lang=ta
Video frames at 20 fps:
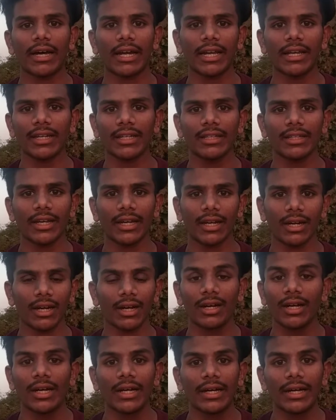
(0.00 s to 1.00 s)
வரைகிறதுன்னு
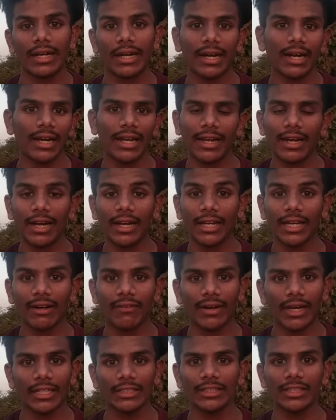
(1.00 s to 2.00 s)
கேட்டுக்காங்க ரெகுலராக
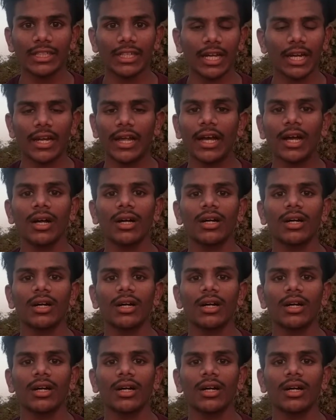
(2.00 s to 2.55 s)
நீங்கள் வரைஞ்சிங்கனால